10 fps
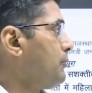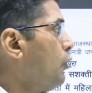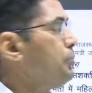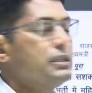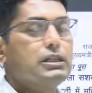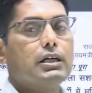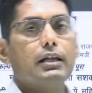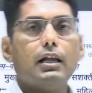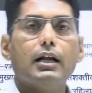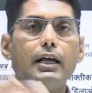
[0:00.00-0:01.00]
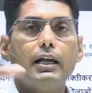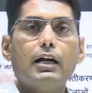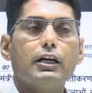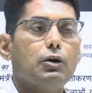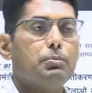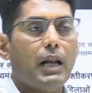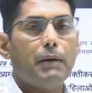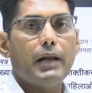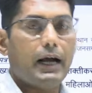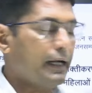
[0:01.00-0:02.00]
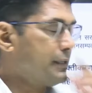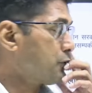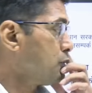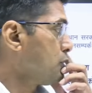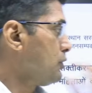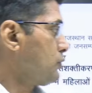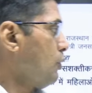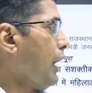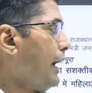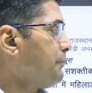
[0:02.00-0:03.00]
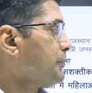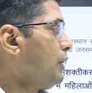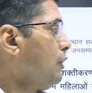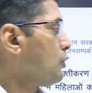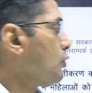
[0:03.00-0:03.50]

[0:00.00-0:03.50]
ओबीसी के अंदर लड़के लड़कियां बराबर आगे तो आए तो